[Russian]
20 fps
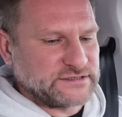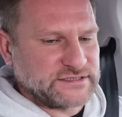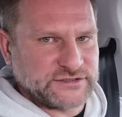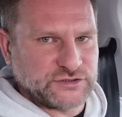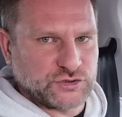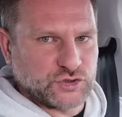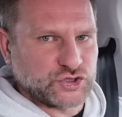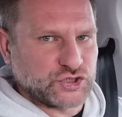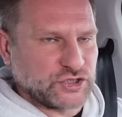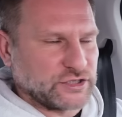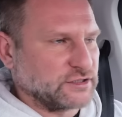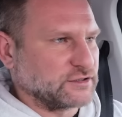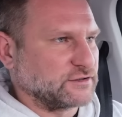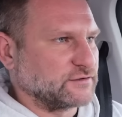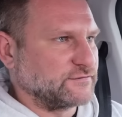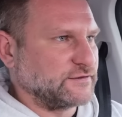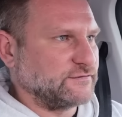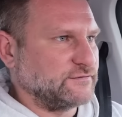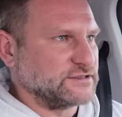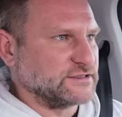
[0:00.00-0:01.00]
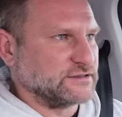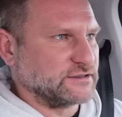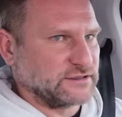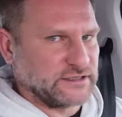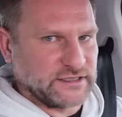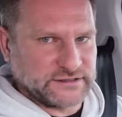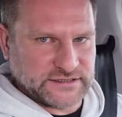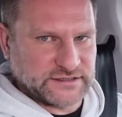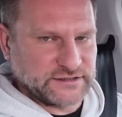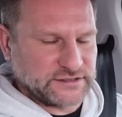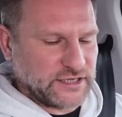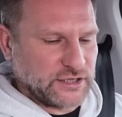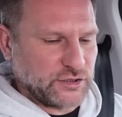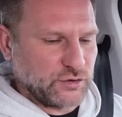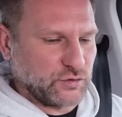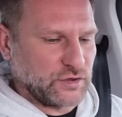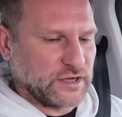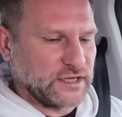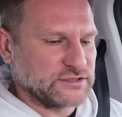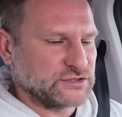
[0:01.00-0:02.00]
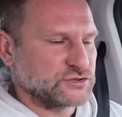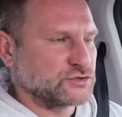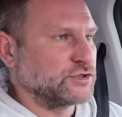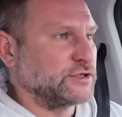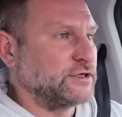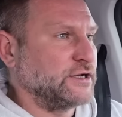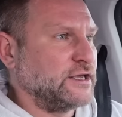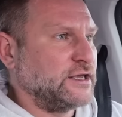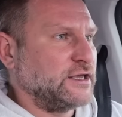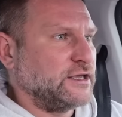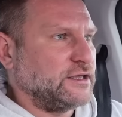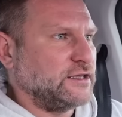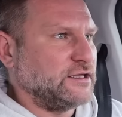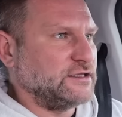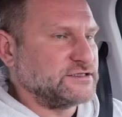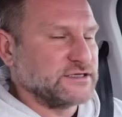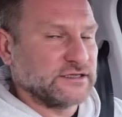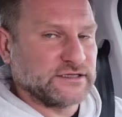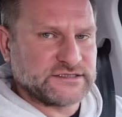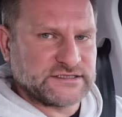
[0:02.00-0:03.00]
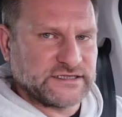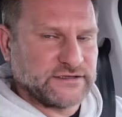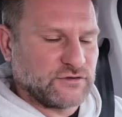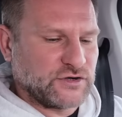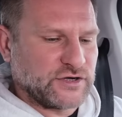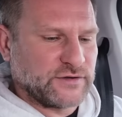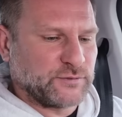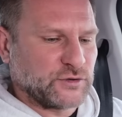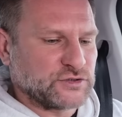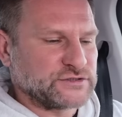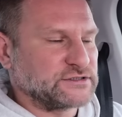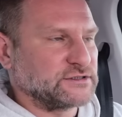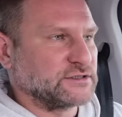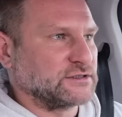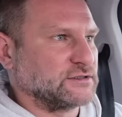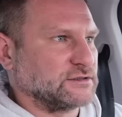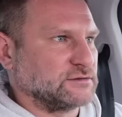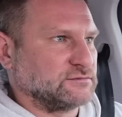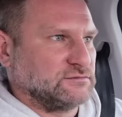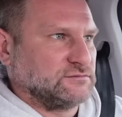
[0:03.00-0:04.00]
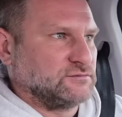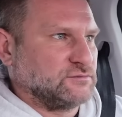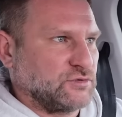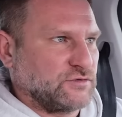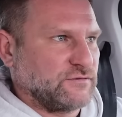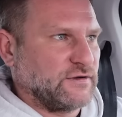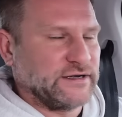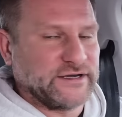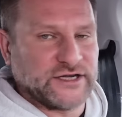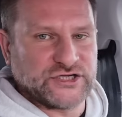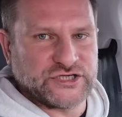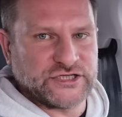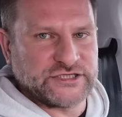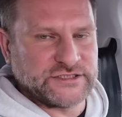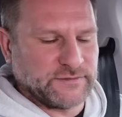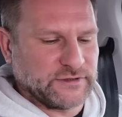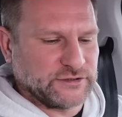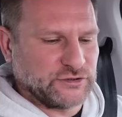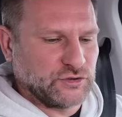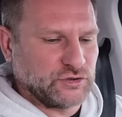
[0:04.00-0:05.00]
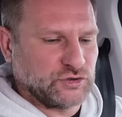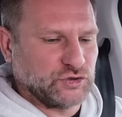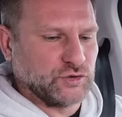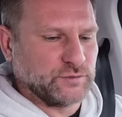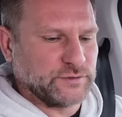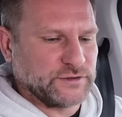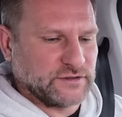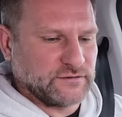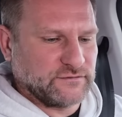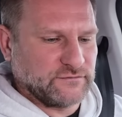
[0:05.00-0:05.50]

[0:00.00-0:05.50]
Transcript: здесь тоже это выведено на центральную консоль и делается довольно просто, буквально нажатием одной кнопки.